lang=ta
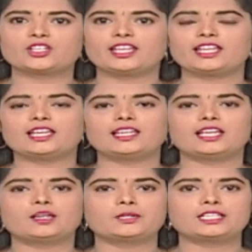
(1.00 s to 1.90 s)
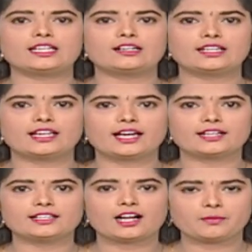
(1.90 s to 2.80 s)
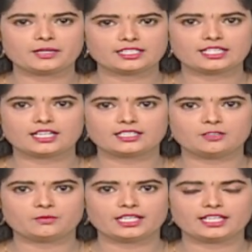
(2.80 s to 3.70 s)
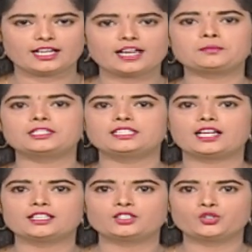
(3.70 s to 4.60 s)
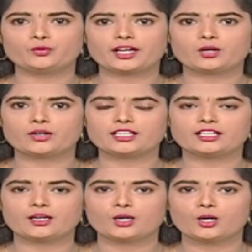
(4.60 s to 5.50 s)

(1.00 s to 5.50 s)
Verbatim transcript: சென்னையில் இருபத்தி இரண்டு கேரட் ஆபரண தங்கத்தின் விலை அறுபத்தி நான்கு ரூபாய் குறைந்து